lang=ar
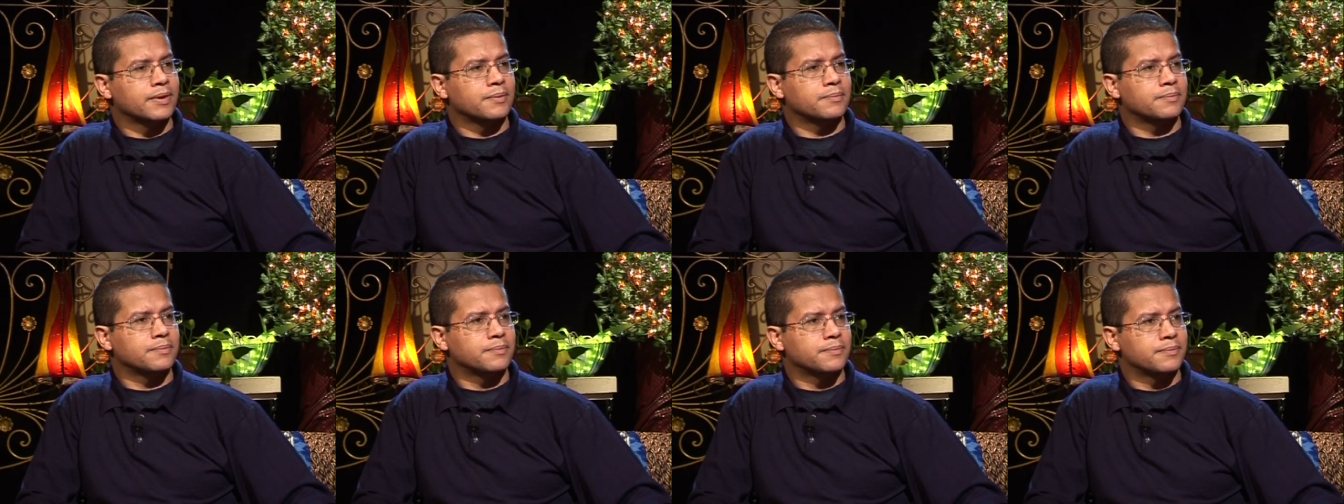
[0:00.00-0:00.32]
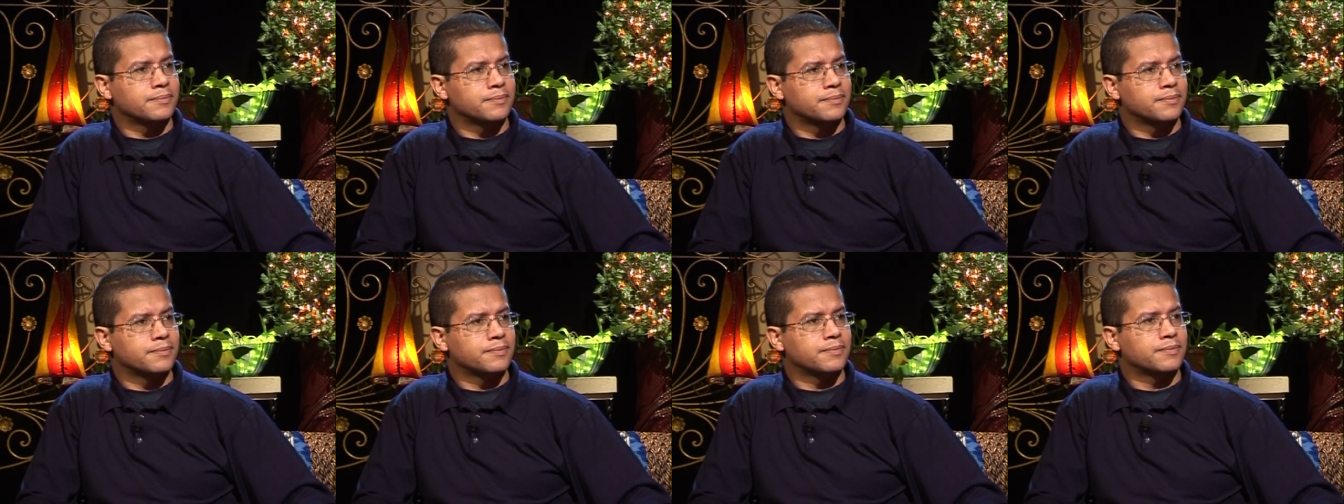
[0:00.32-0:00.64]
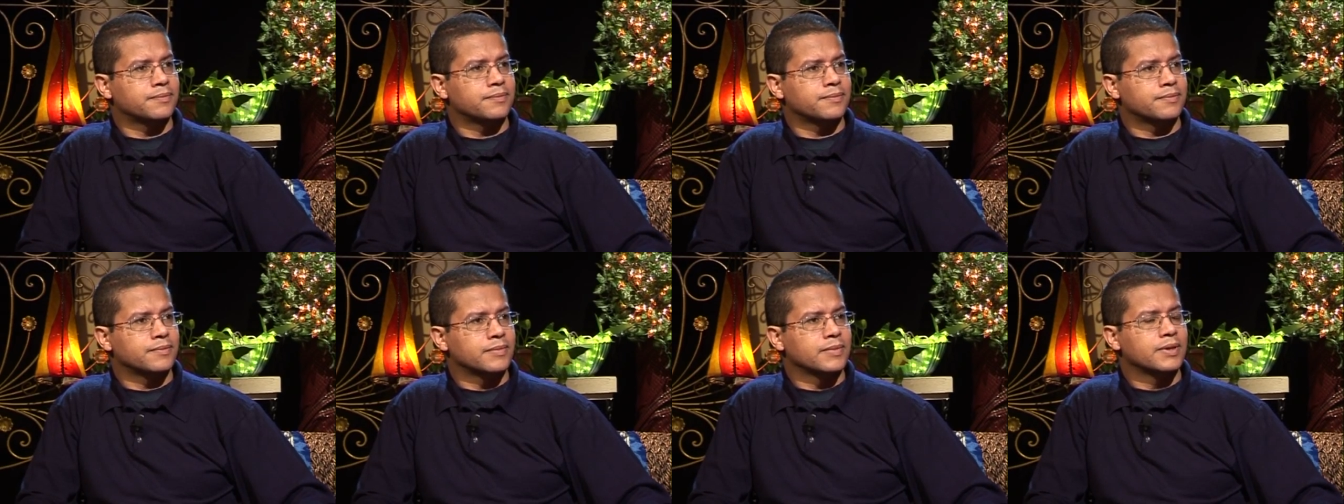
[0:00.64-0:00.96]
جئت
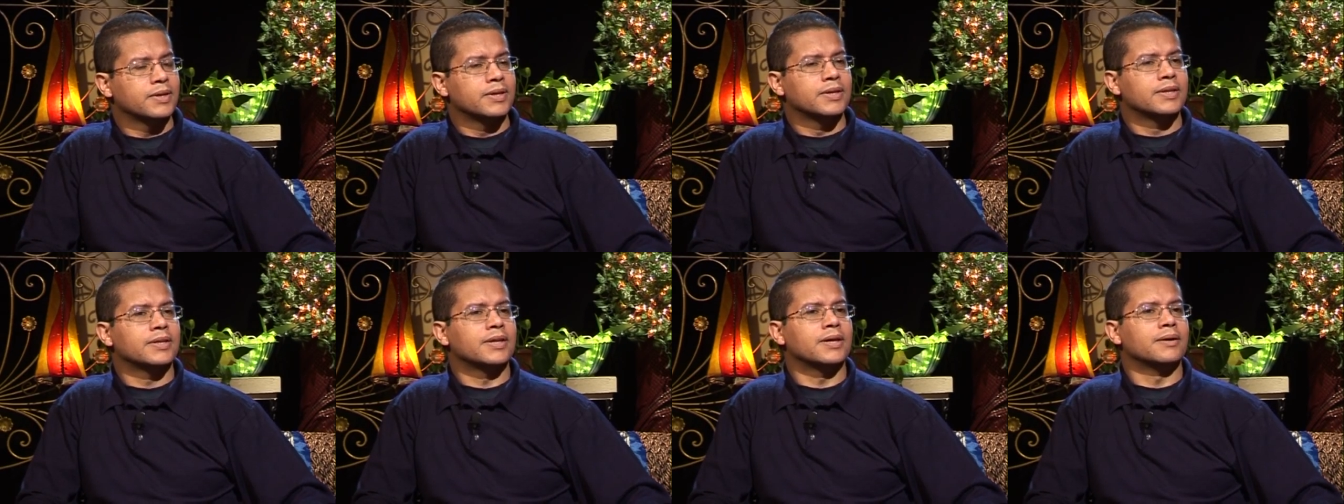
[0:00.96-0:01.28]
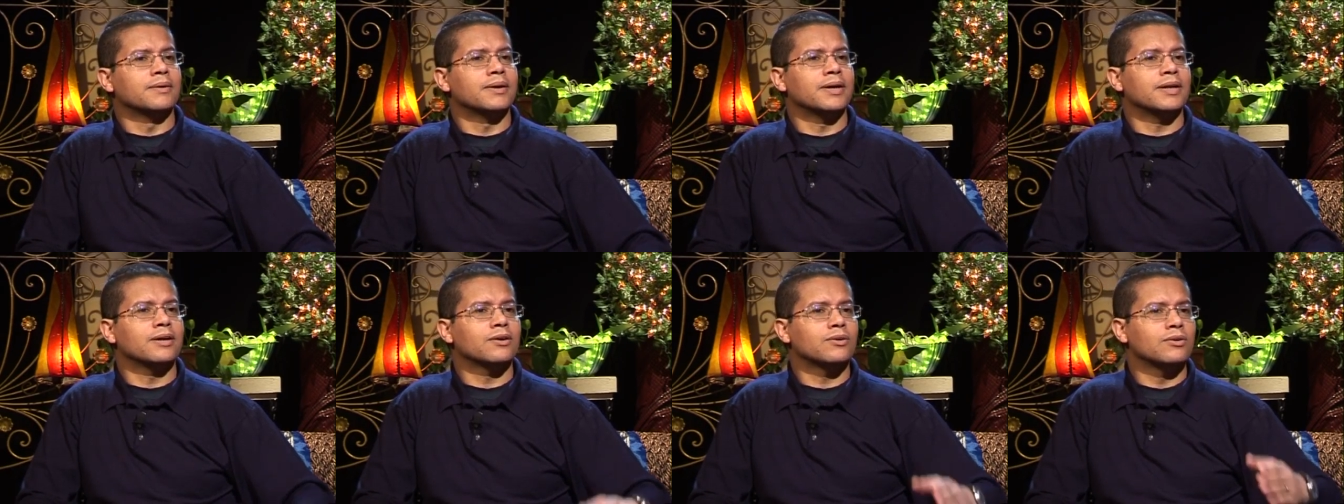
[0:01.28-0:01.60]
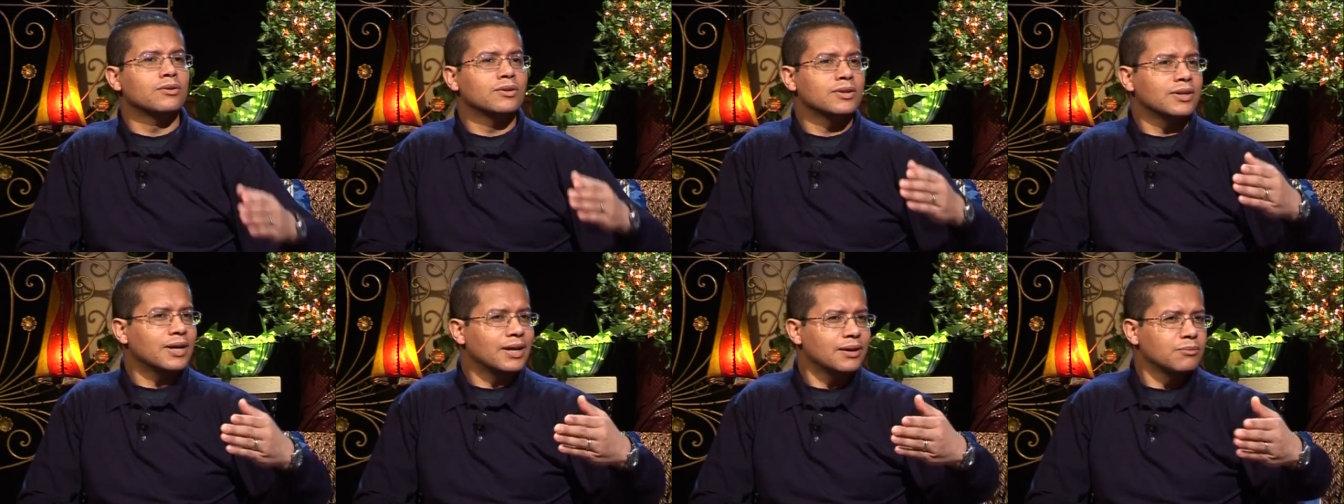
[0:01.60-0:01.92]
للمرضى طيب، انا
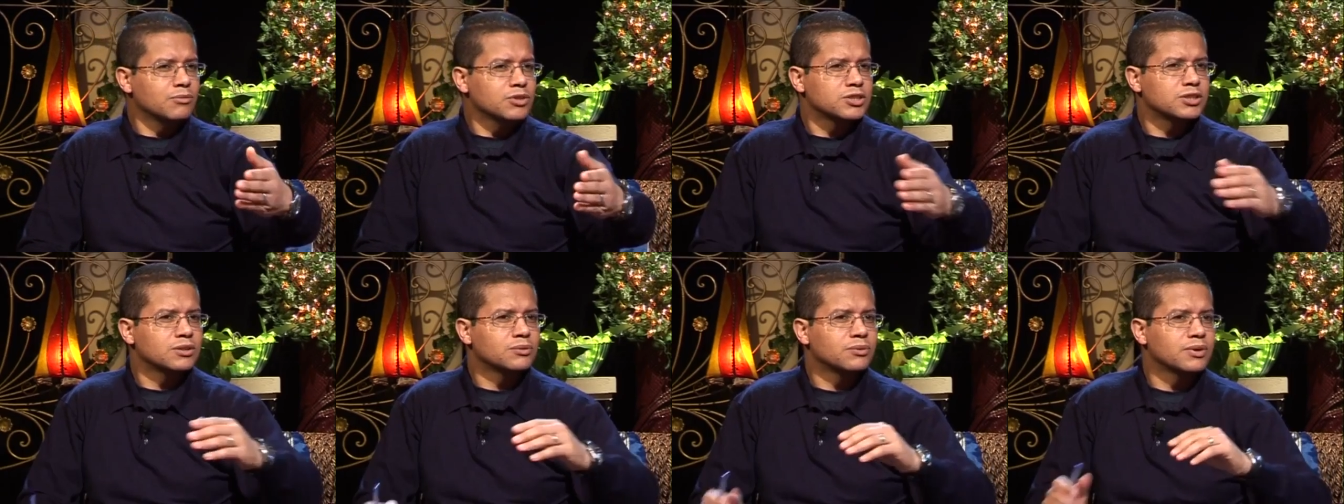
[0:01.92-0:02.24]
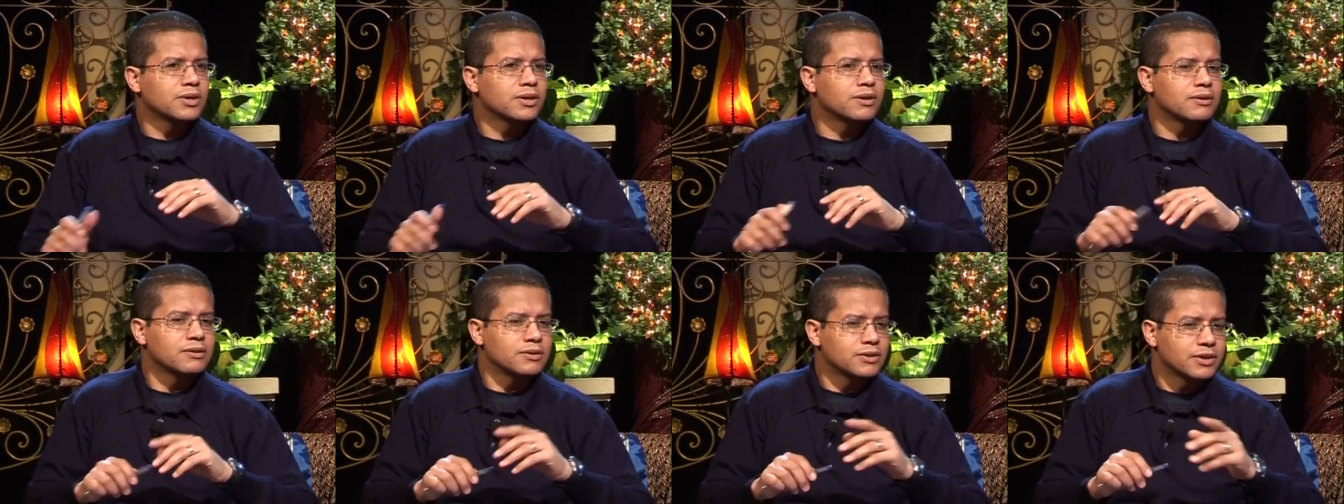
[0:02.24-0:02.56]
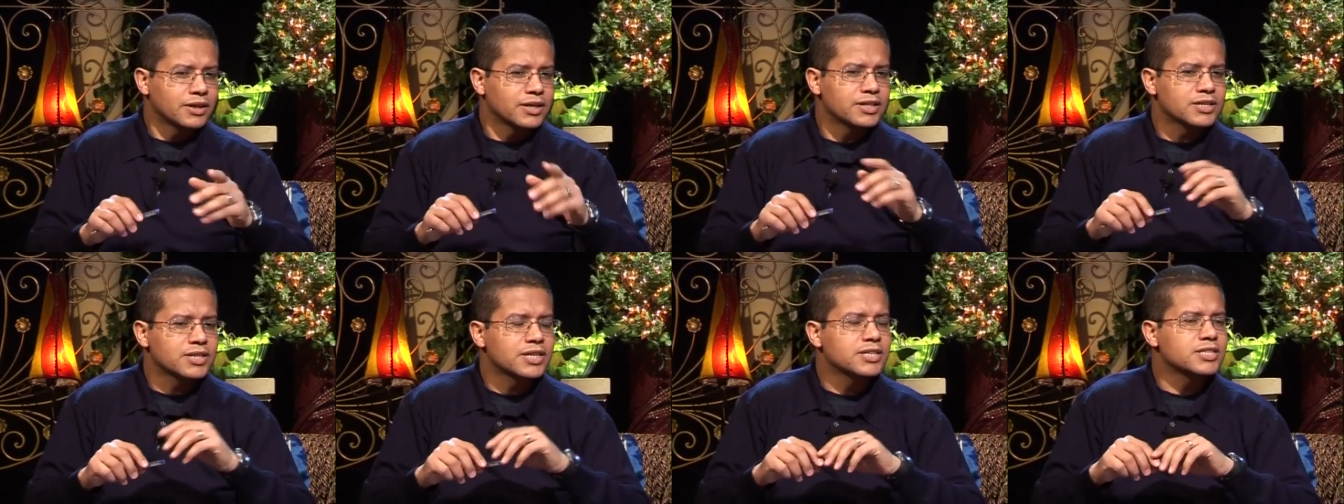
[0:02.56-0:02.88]
قلت على المستوى
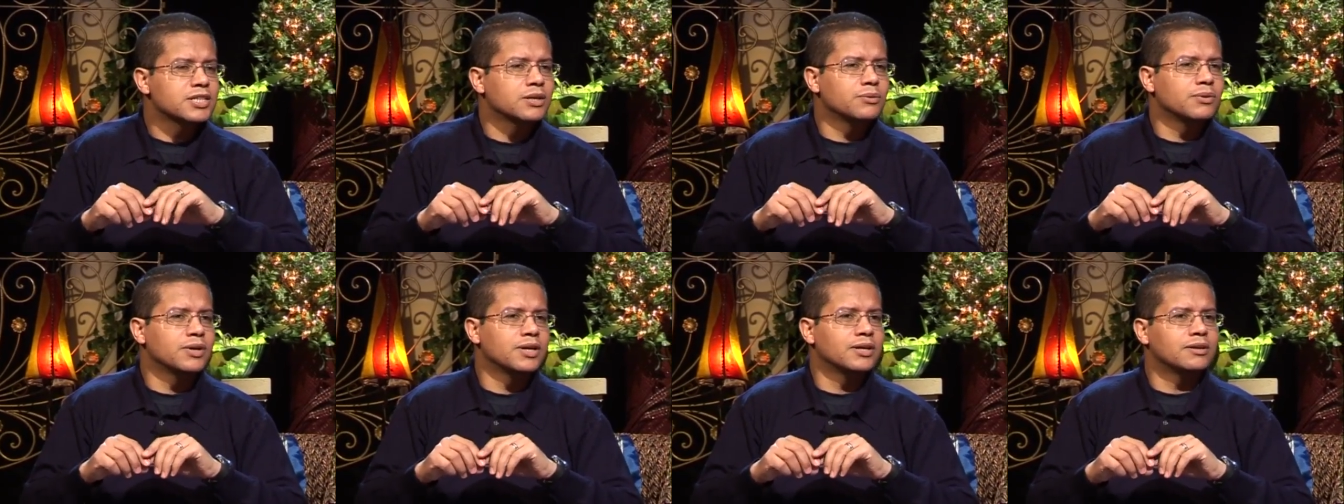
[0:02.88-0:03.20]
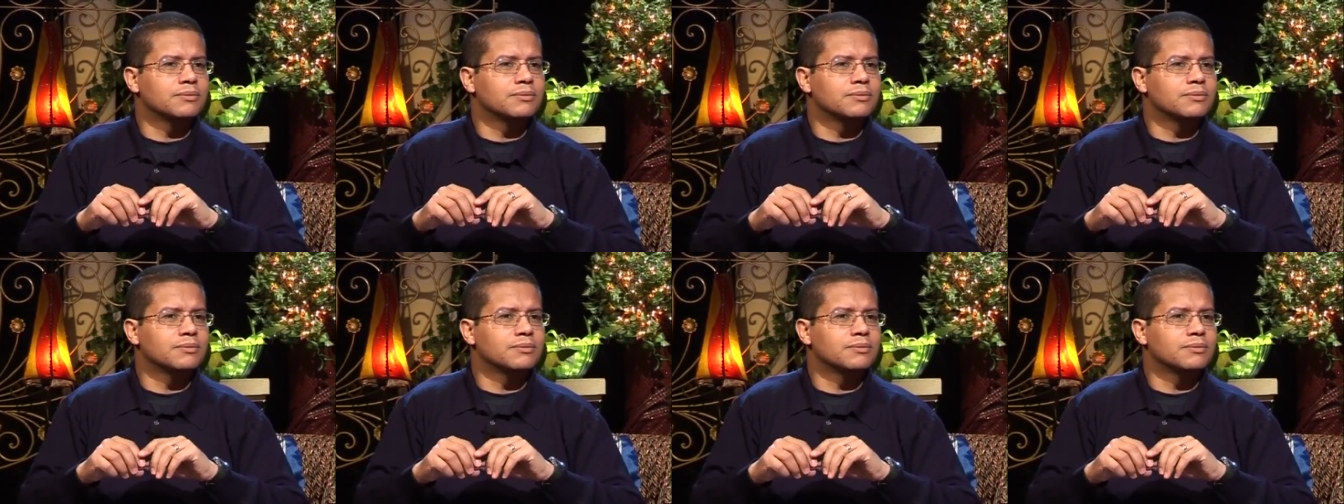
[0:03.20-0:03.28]
كشواهد